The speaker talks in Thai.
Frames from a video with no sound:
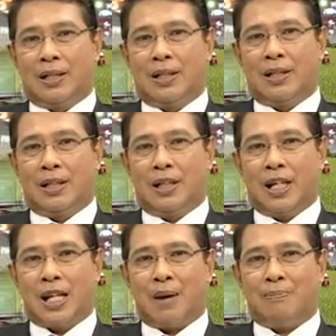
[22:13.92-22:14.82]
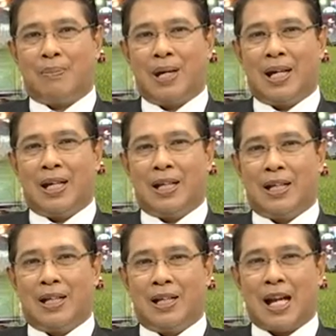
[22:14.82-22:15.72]
ซึ่งเรียนย้ำไป
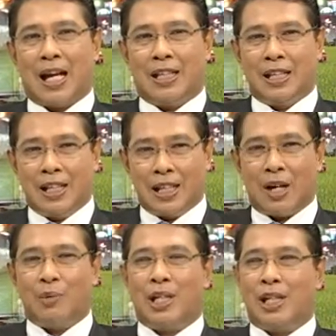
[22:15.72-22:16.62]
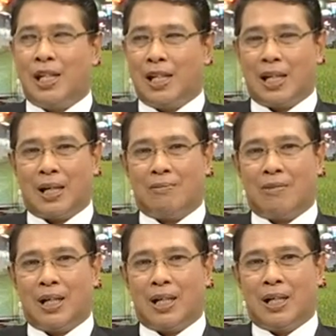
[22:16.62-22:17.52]
หลายที่หลายเวทีนะครับ
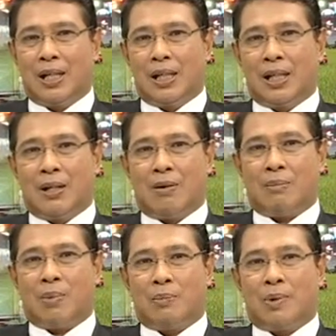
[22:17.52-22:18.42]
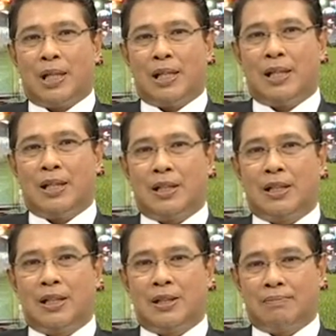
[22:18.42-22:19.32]
ว่าความปลอดภัยที่เกิด
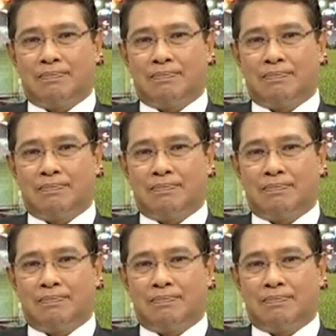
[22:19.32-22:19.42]
ขึ้น